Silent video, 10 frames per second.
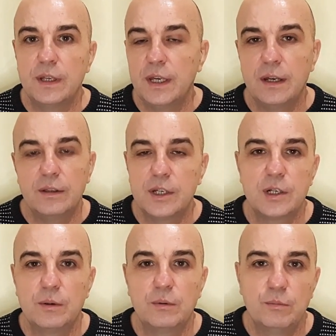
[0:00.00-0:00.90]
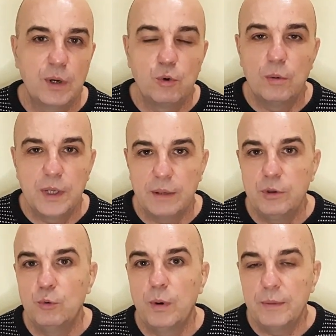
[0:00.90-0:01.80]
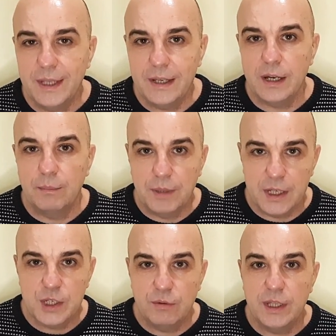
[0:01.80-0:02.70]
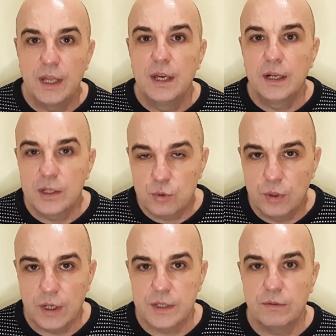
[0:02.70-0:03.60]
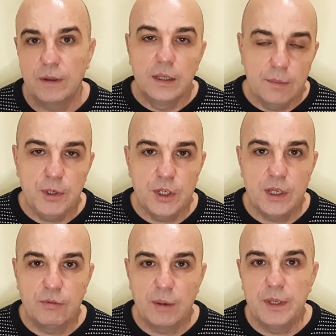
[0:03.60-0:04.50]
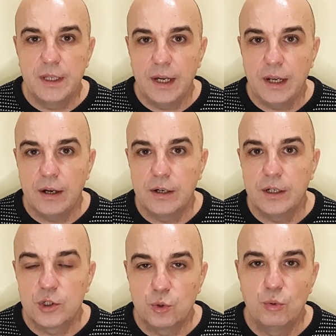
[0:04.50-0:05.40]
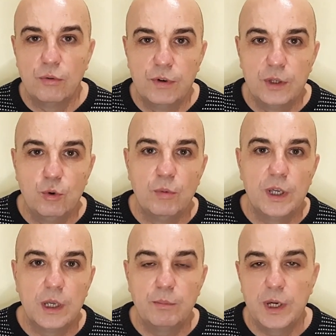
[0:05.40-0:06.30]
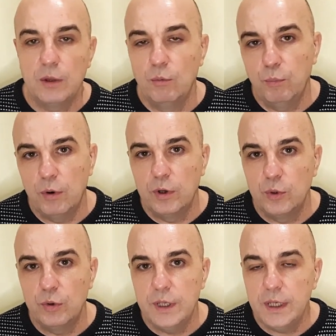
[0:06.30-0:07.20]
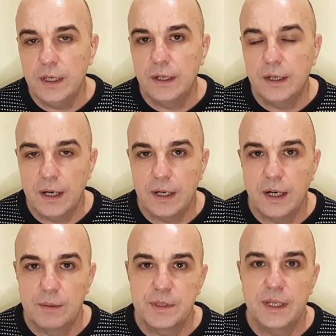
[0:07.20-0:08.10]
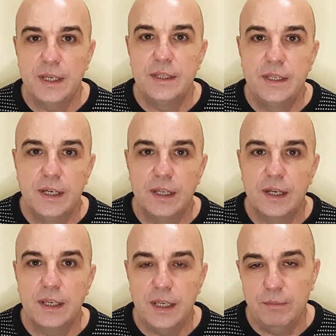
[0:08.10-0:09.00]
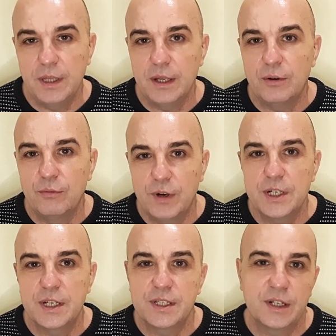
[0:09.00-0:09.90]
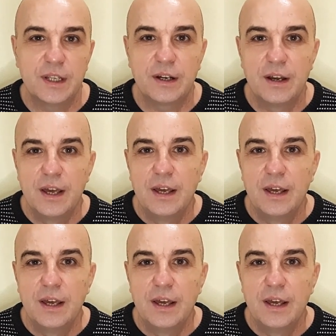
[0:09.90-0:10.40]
я даже могу об этом не упоминать, оплачивает государство. Напишите в комментариях, что вы думаете по этому поводу и как обстоит дело именно в ваших странах.